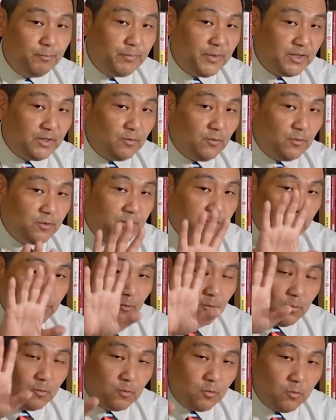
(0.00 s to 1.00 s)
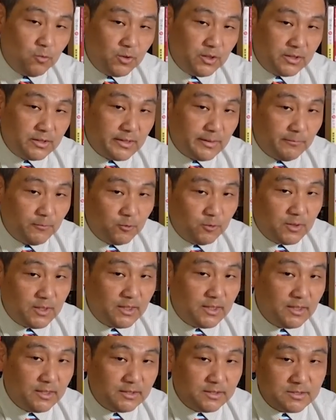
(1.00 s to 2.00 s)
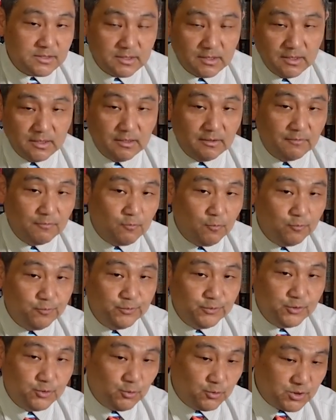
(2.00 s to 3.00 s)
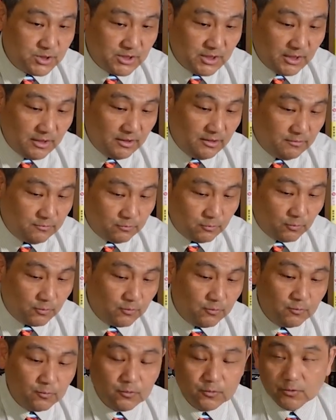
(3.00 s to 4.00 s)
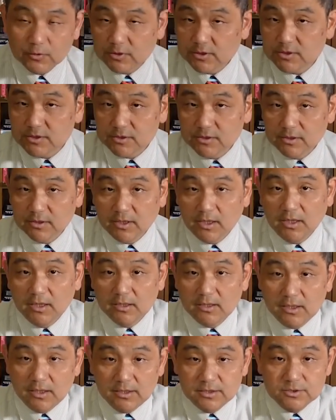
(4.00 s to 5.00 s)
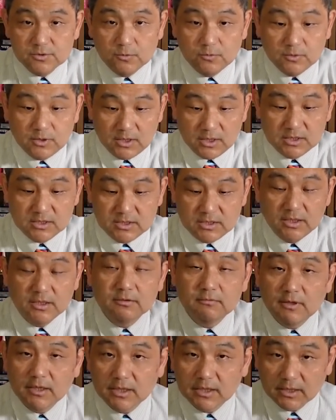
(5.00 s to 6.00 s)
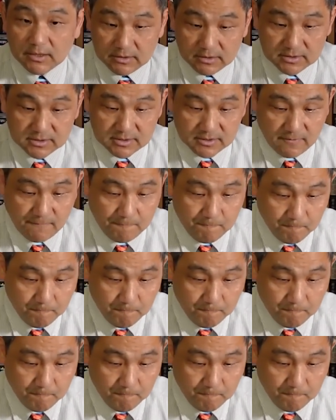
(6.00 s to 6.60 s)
パにおいてもこういった問題がですね、こう浮上しているということについて警鐘を鳴らしているわけなんです。